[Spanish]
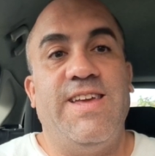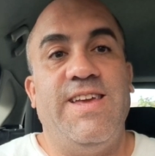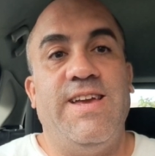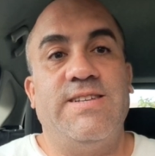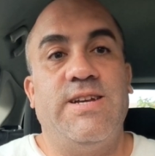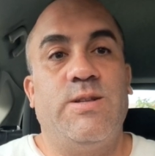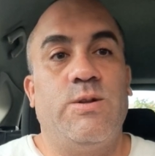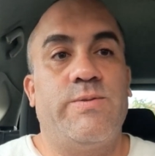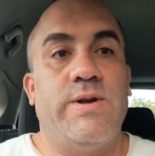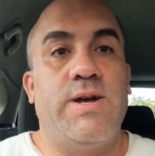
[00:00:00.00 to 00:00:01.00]
Y hacen
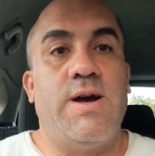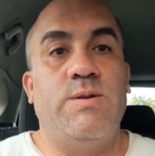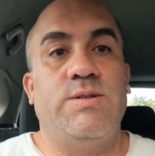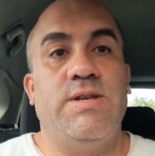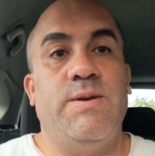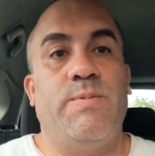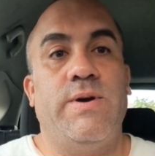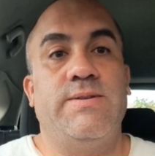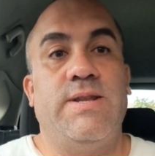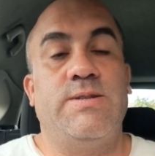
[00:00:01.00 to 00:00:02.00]
estos tryouts y
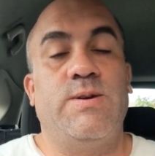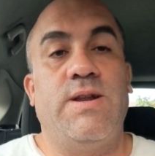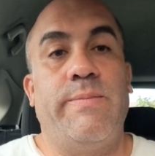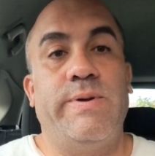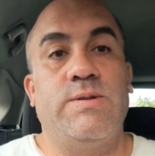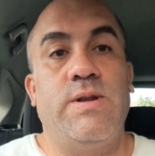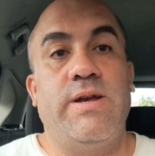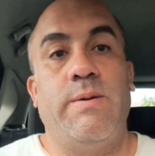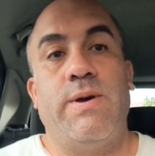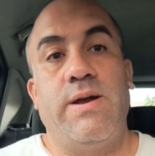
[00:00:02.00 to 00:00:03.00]
pues seleccionan a las personas
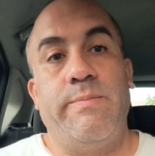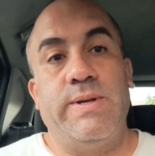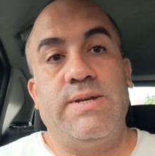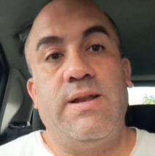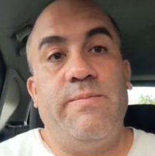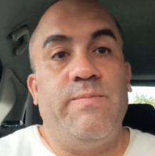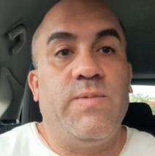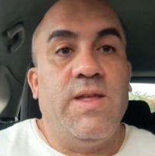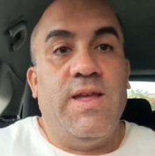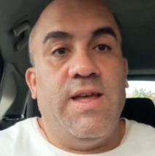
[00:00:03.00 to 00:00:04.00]
que van a empezar
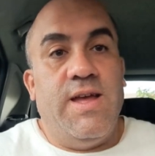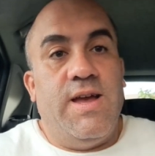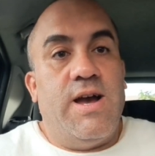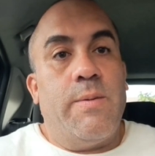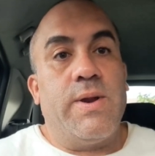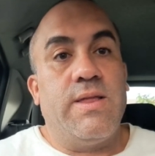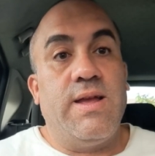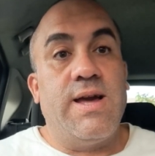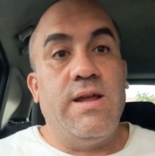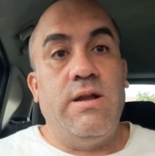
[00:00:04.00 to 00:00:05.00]
a
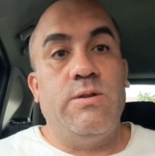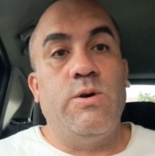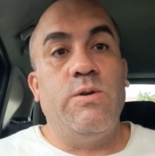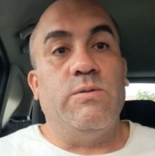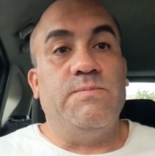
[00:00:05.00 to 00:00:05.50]
practicar en el dojo.